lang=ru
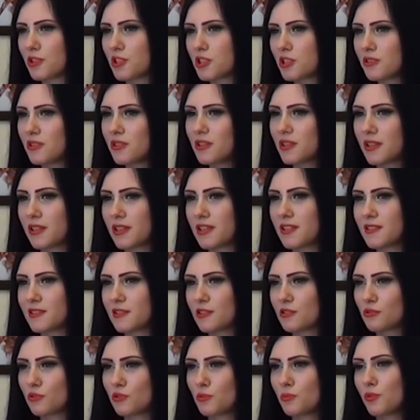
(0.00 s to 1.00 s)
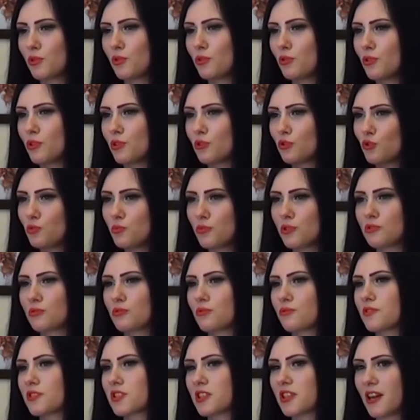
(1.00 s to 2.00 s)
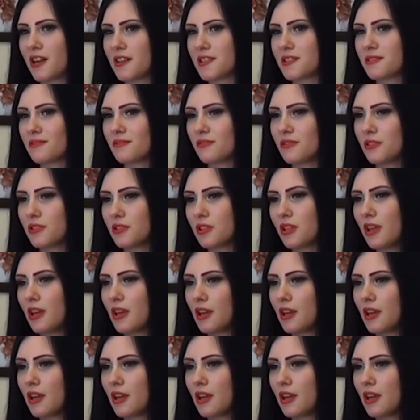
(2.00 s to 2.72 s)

Человек, если что-то плохое думает, он высказывает.